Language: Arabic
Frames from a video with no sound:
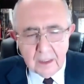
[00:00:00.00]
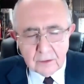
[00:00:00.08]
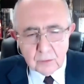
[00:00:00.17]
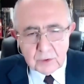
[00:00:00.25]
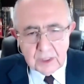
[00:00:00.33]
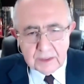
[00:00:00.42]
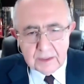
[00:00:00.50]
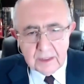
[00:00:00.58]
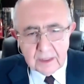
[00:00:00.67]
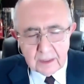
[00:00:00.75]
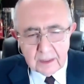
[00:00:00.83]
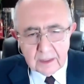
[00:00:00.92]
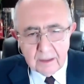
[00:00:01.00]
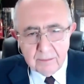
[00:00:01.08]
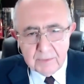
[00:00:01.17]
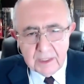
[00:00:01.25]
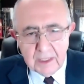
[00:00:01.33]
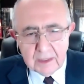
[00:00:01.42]
تصدر
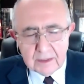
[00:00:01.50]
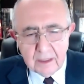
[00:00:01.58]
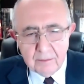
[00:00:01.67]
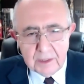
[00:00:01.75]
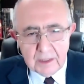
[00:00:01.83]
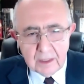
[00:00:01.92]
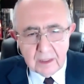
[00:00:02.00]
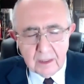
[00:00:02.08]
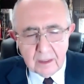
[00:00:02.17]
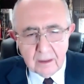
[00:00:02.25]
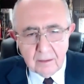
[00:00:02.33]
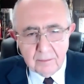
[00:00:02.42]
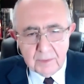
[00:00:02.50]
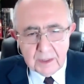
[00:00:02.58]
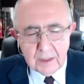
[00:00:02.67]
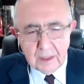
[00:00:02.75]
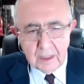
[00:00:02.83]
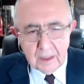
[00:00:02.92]
كميات كبيره
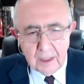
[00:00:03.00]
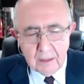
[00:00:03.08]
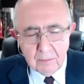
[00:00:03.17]
من آه،